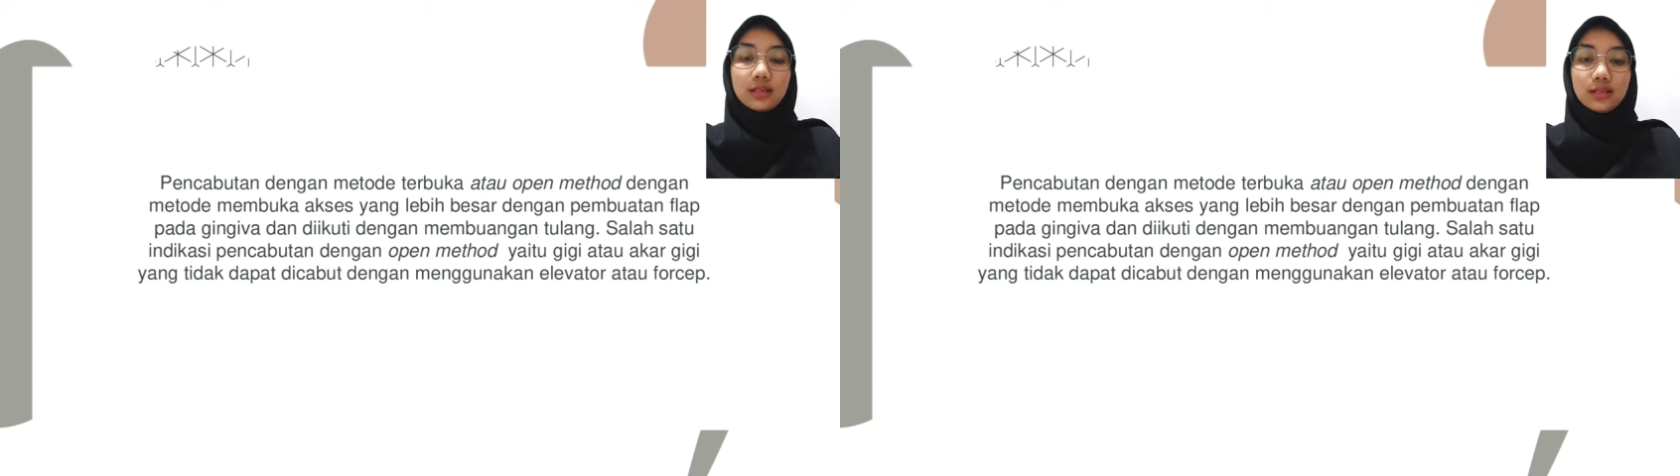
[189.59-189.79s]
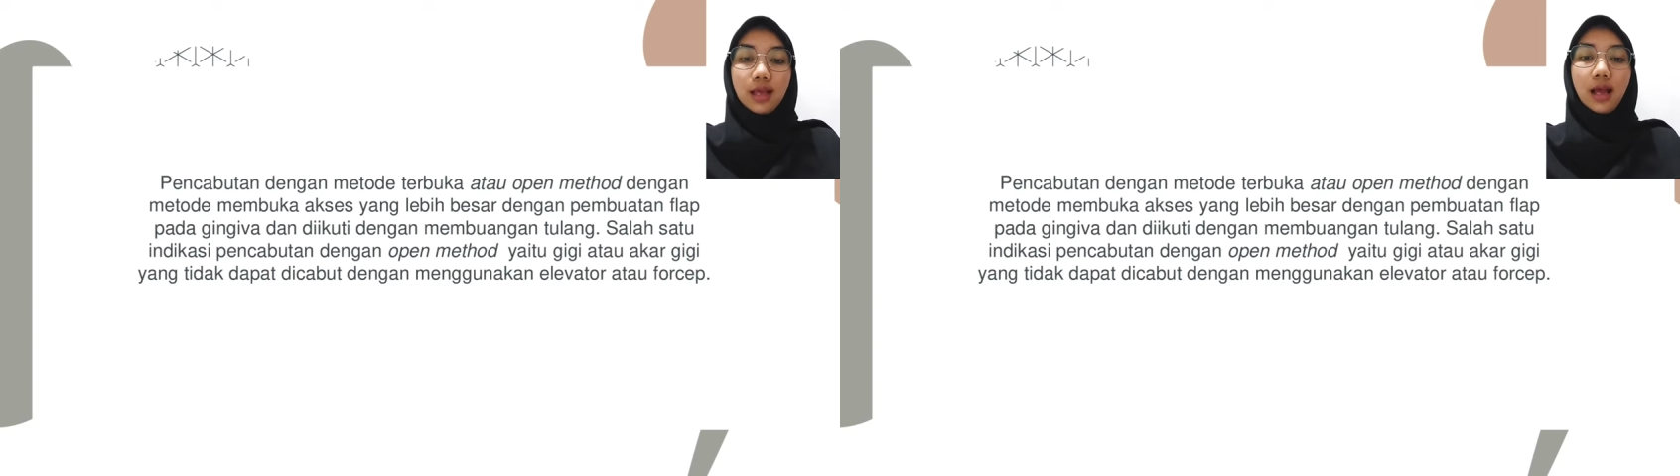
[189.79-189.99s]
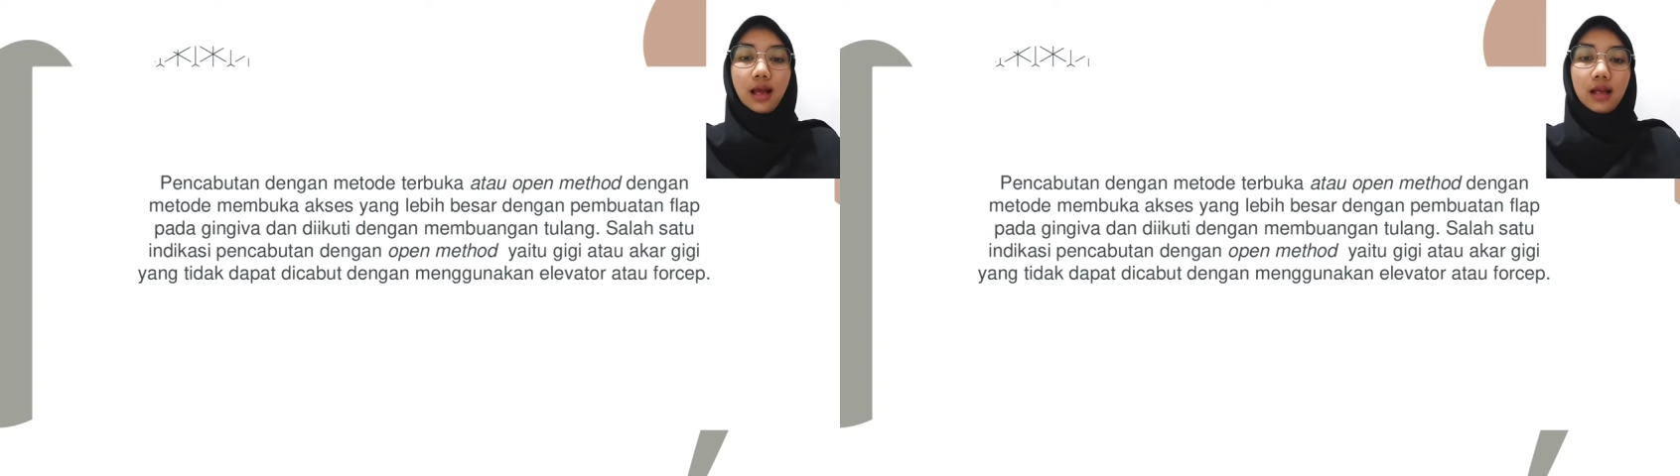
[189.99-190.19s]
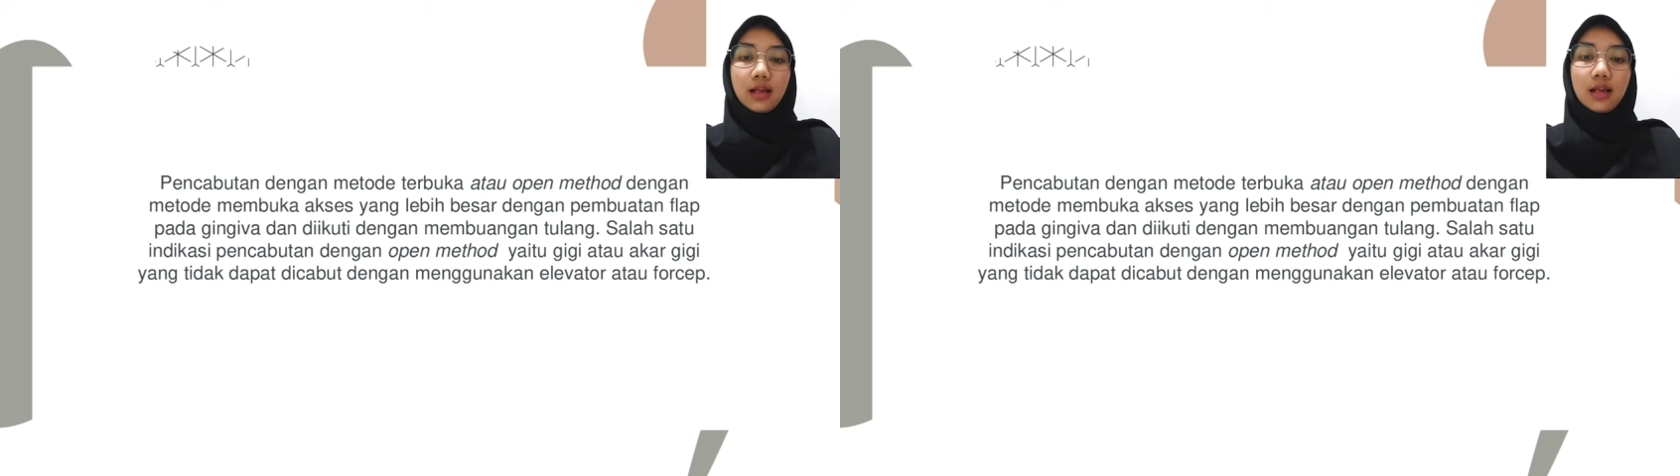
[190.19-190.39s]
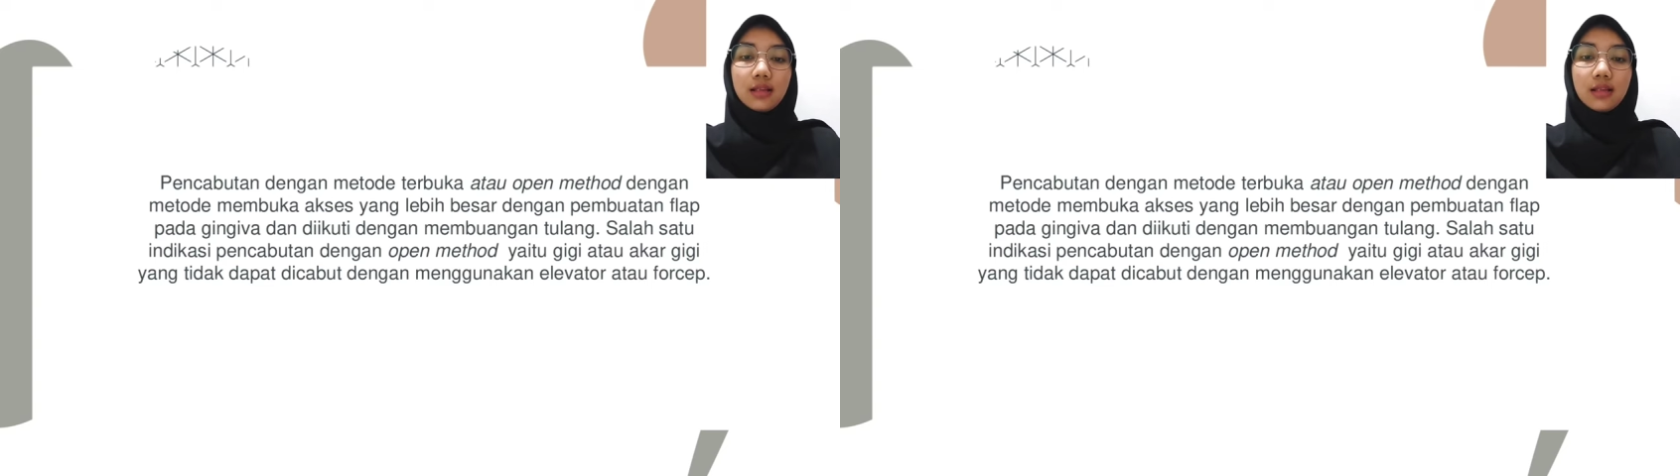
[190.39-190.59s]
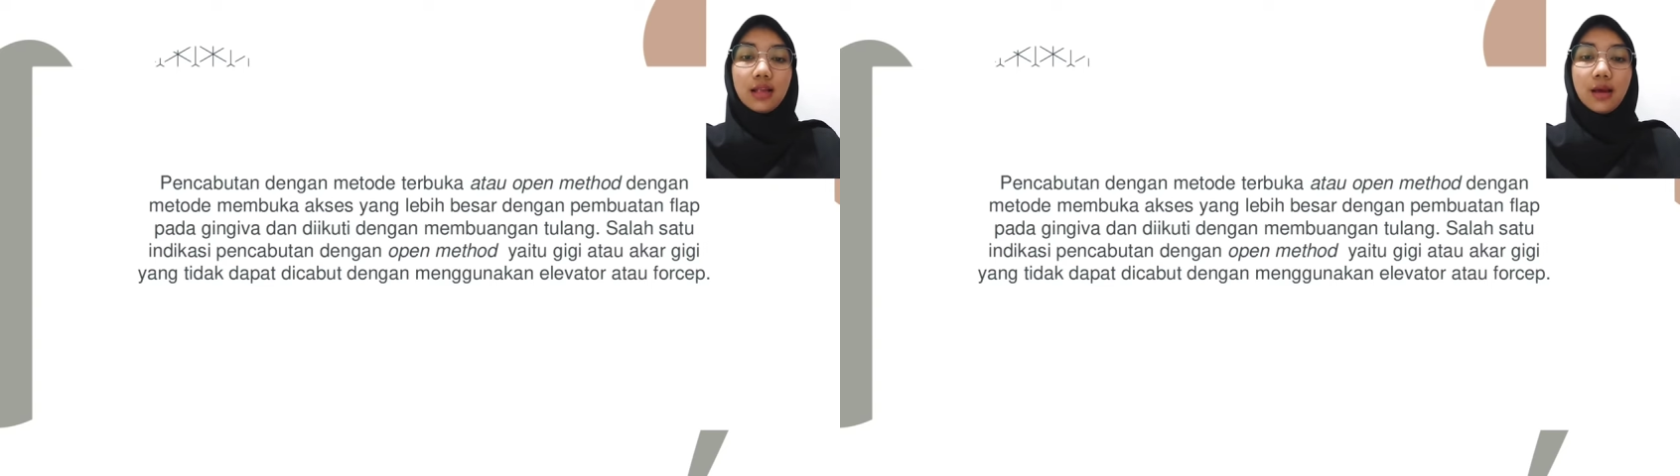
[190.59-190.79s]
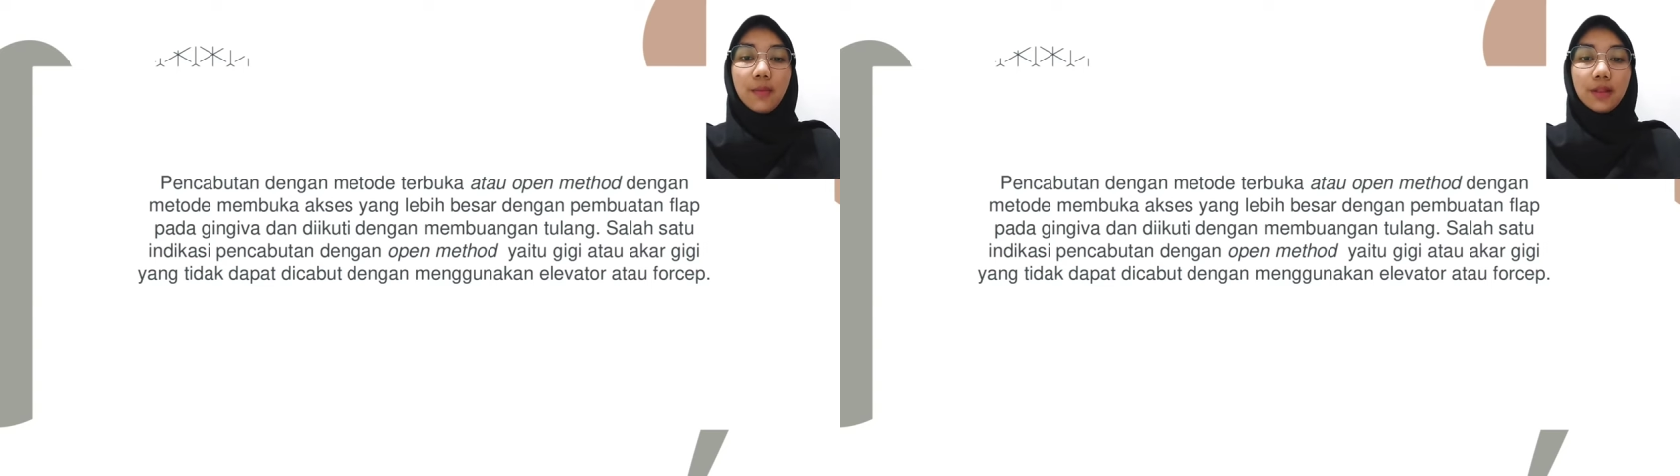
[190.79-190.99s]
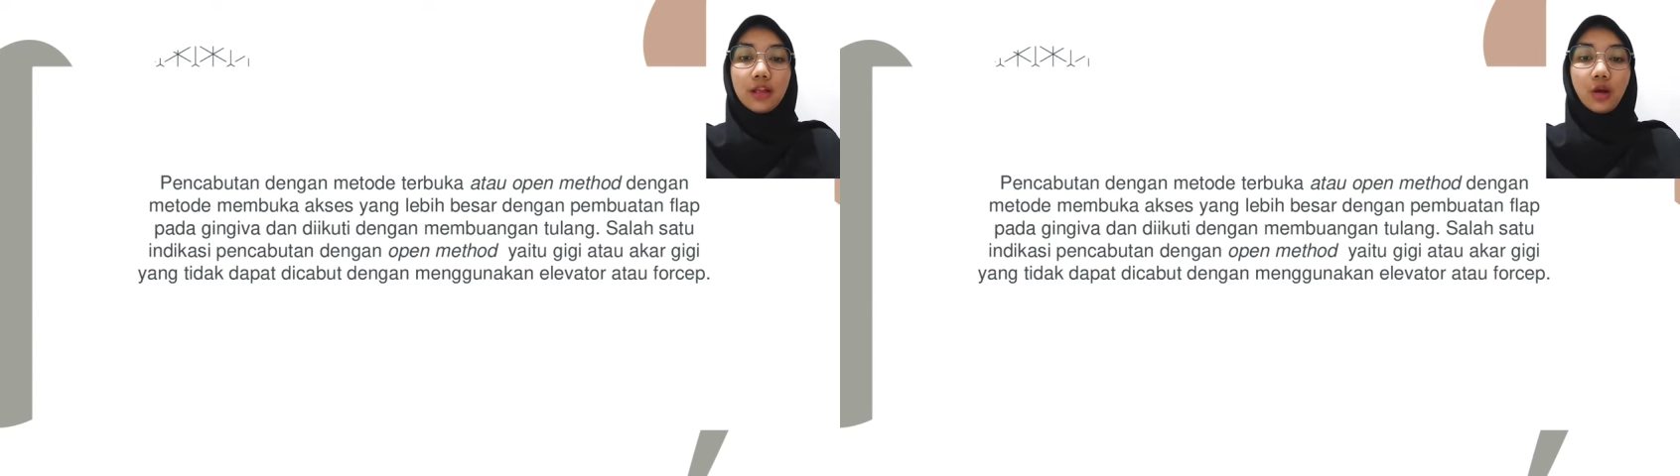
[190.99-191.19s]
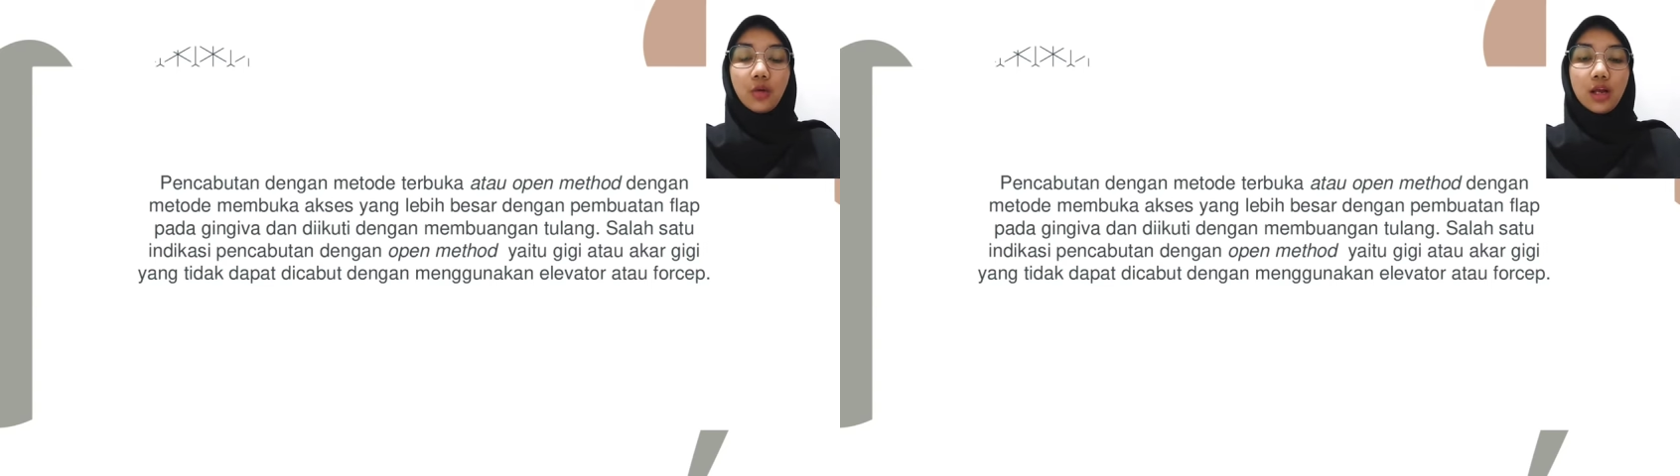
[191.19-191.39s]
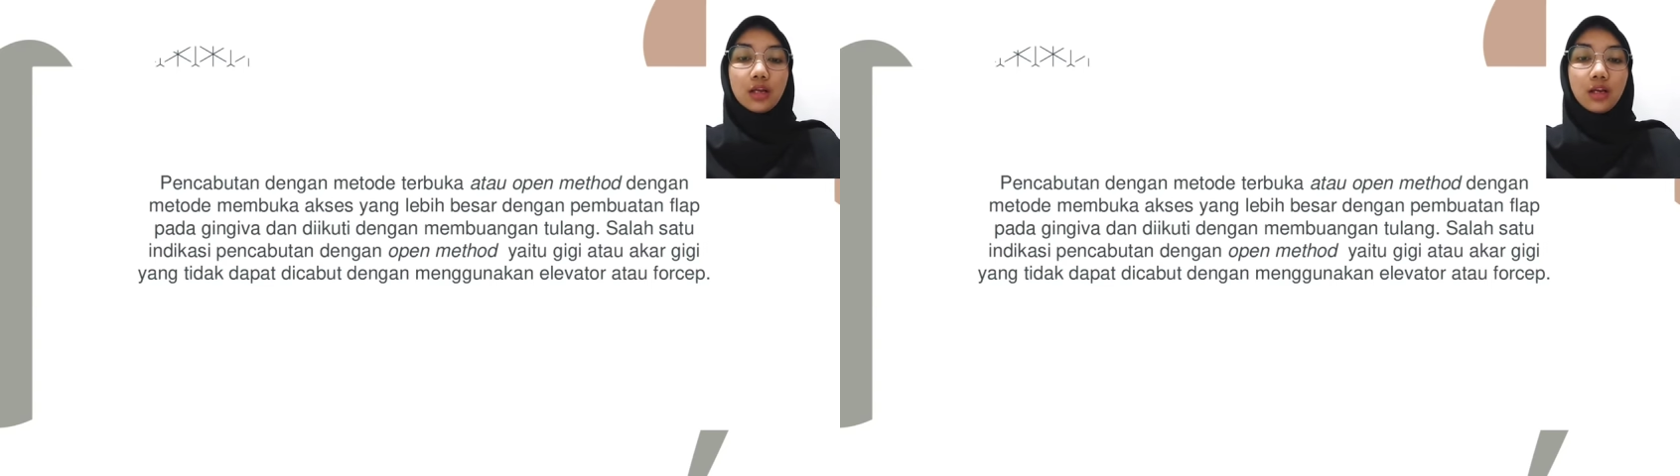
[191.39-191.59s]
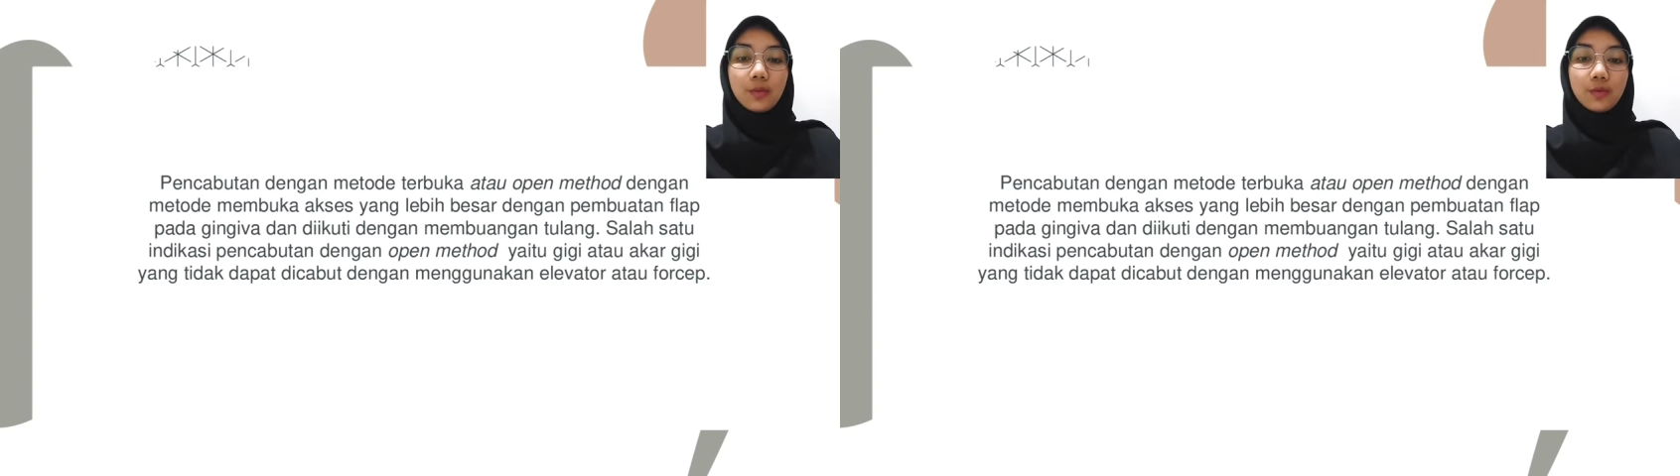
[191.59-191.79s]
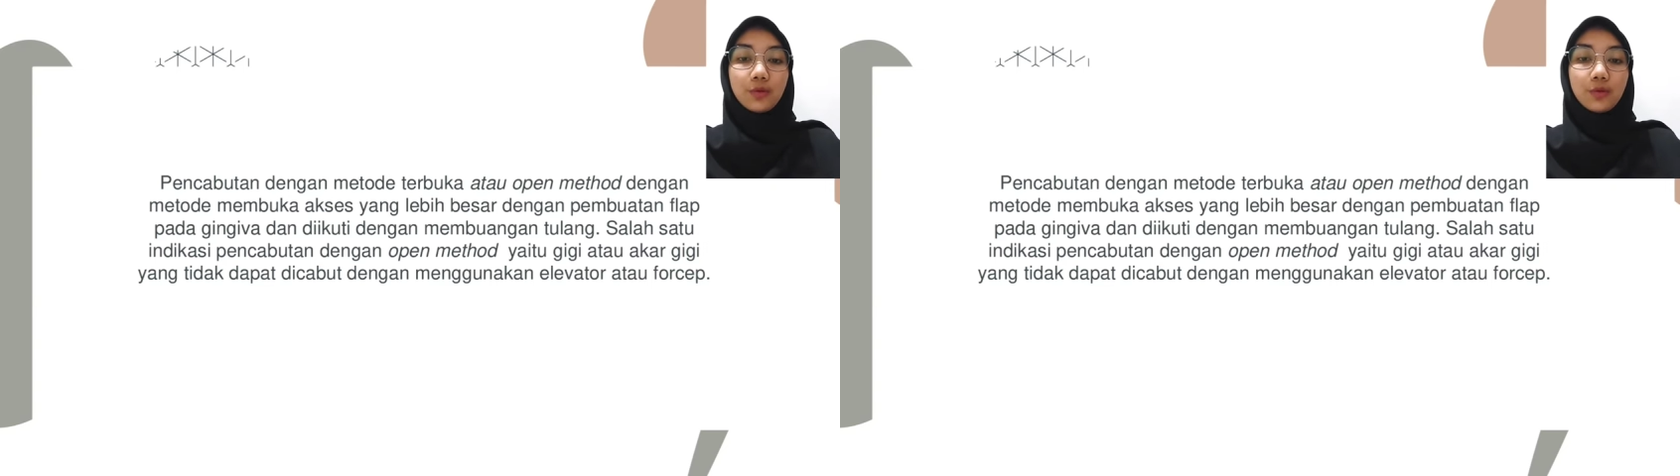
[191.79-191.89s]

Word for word: sisa akar yang tidak dapat dilakukan dengan